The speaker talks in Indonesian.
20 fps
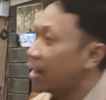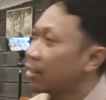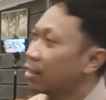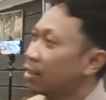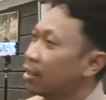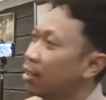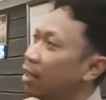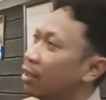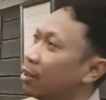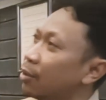
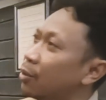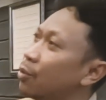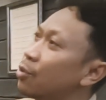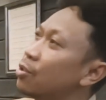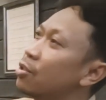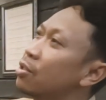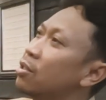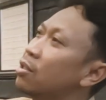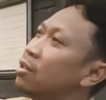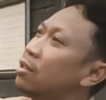ada
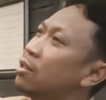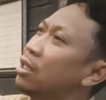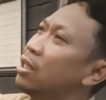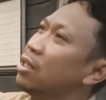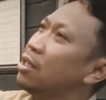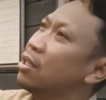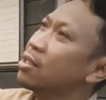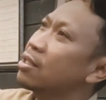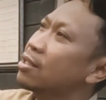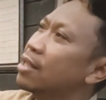
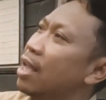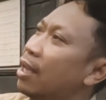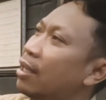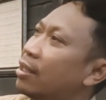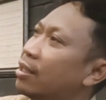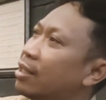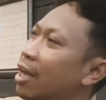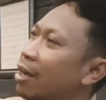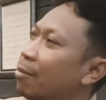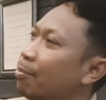Gusti
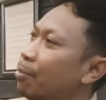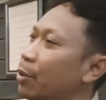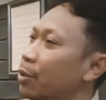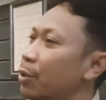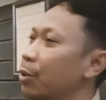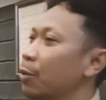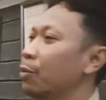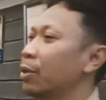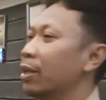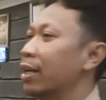Sang Hyang
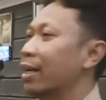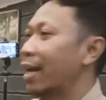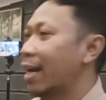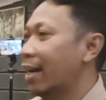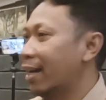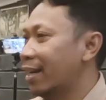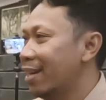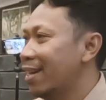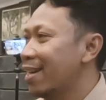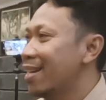Podowenang